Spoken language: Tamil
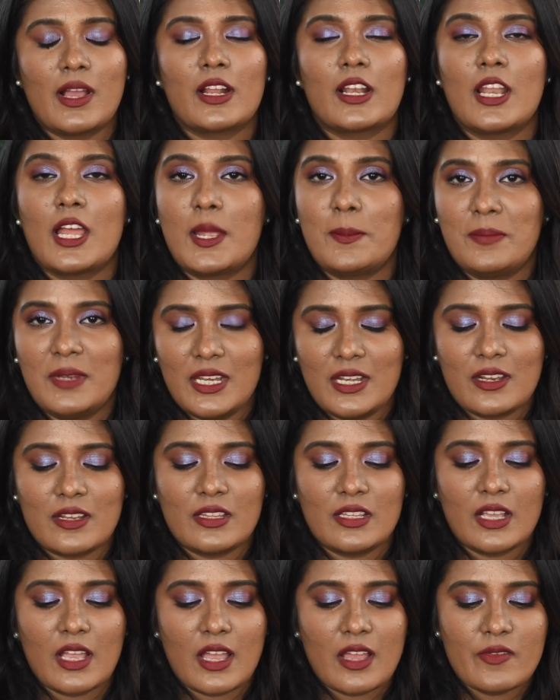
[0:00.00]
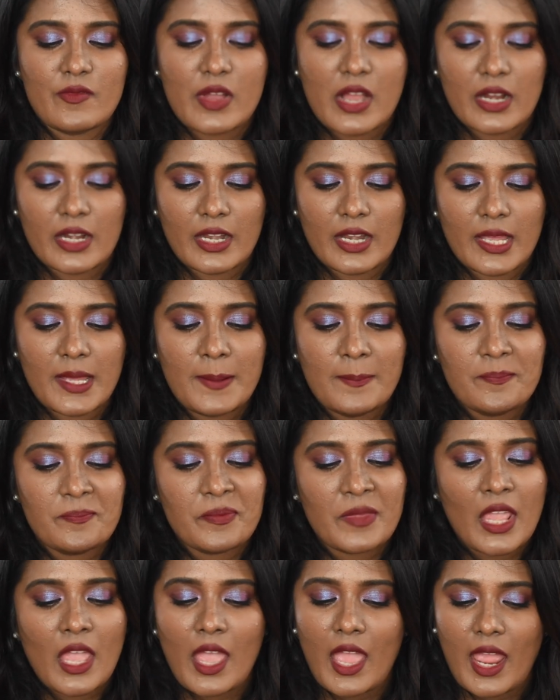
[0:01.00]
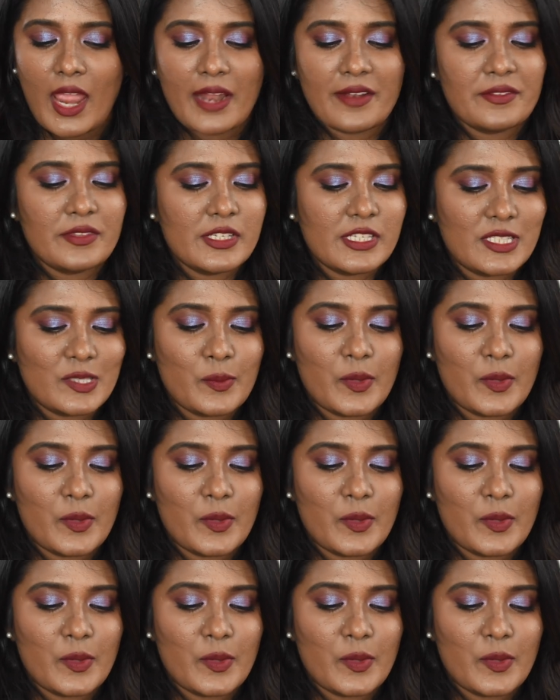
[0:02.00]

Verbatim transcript: பார்க்கலாம் அப்படின்றதுக்காக வாங்கினேன் அண்ட் திஸ்